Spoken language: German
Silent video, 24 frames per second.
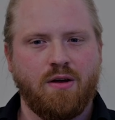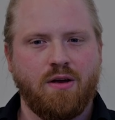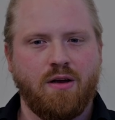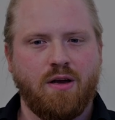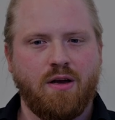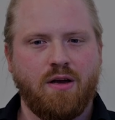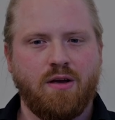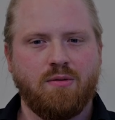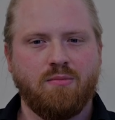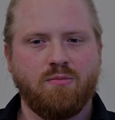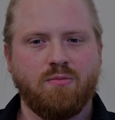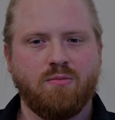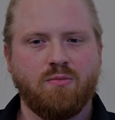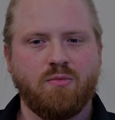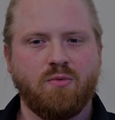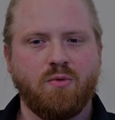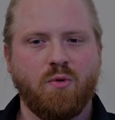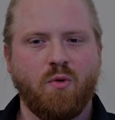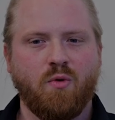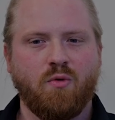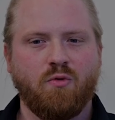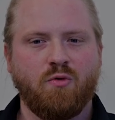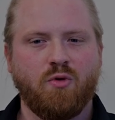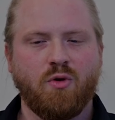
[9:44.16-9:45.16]
Ähm,
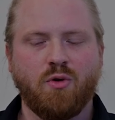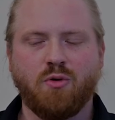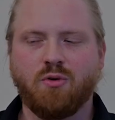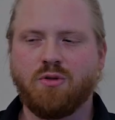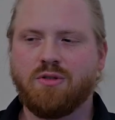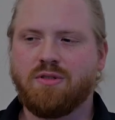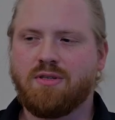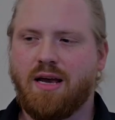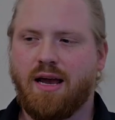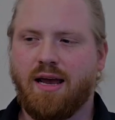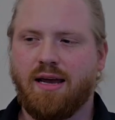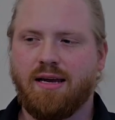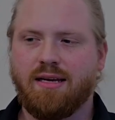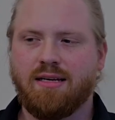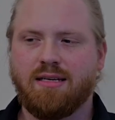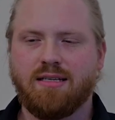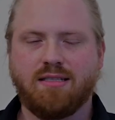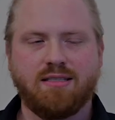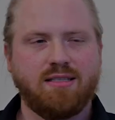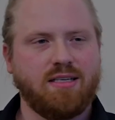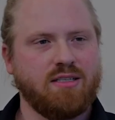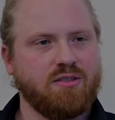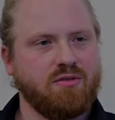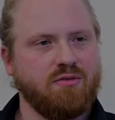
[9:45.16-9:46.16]
für uns
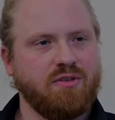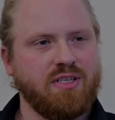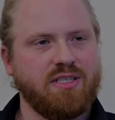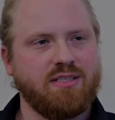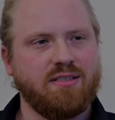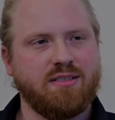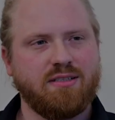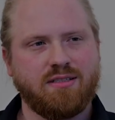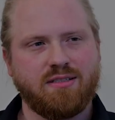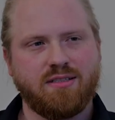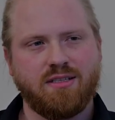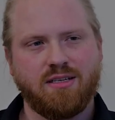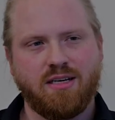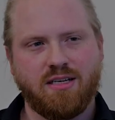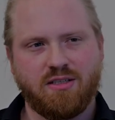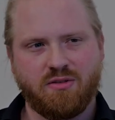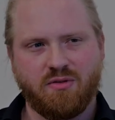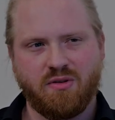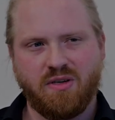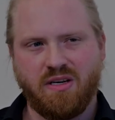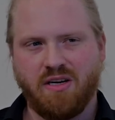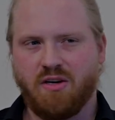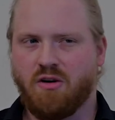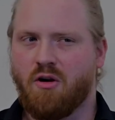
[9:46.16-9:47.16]
eigentlich das Wichtigste, dass
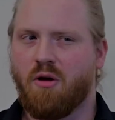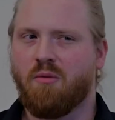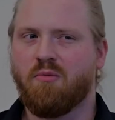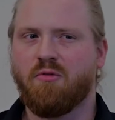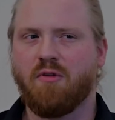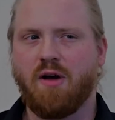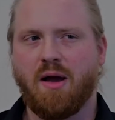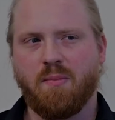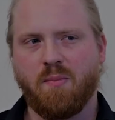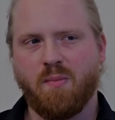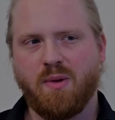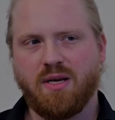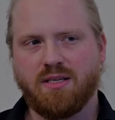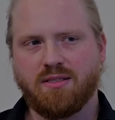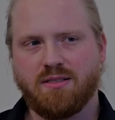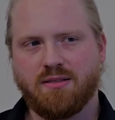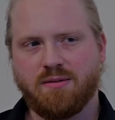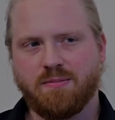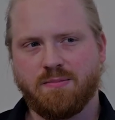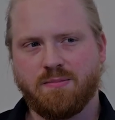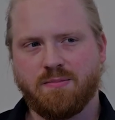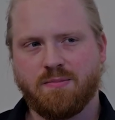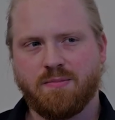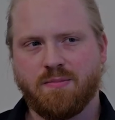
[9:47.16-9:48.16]
wir den Kopf
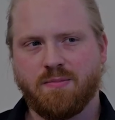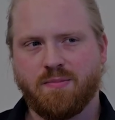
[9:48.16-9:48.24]
abmessen.